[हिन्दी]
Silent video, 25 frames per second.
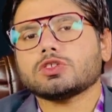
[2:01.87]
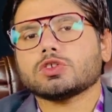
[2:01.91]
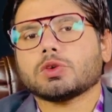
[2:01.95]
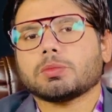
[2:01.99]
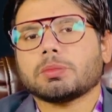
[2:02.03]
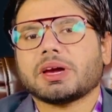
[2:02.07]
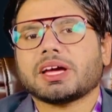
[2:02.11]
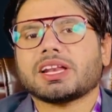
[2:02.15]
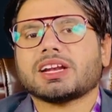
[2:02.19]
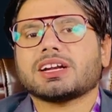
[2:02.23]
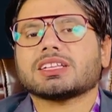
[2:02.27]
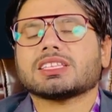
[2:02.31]
जो
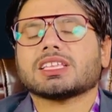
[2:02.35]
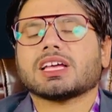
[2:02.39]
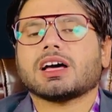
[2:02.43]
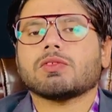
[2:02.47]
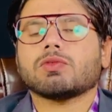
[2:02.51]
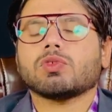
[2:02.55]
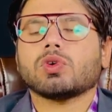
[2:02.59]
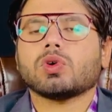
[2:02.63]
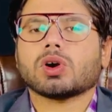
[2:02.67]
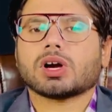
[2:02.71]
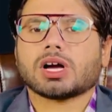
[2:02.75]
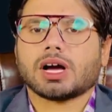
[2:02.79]
मेरिट था
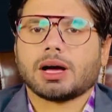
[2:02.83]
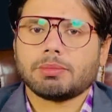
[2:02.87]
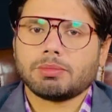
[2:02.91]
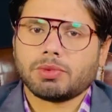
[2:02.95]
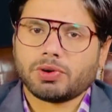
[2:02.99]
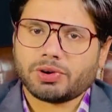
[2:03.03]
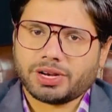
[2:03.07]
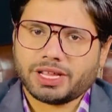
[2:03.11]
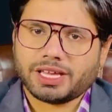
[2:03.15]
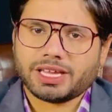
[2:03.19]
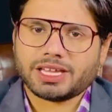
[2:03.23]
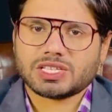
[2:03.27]
वो कम
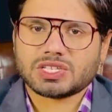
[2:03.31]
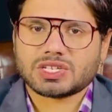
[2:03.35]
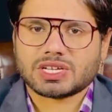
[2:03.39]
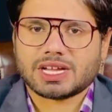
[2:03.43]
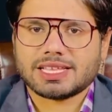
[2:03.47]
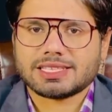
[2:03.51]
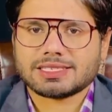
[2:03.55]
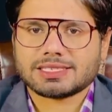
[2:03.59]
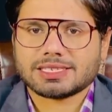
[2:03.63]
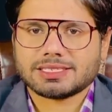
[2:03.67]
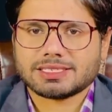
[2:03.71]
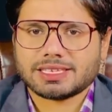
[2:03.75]
होने के
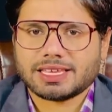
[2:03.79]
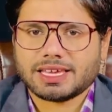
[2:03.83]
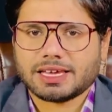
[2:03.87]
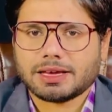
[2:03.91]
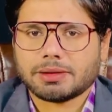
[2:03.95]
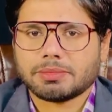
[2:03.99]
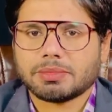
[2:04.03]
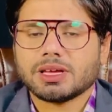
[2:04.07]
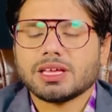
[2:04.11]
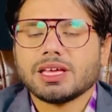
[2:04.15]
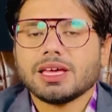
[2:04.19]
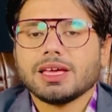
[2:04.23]
चांसेस हैं
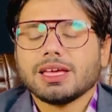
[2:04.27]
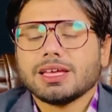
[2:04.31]
अब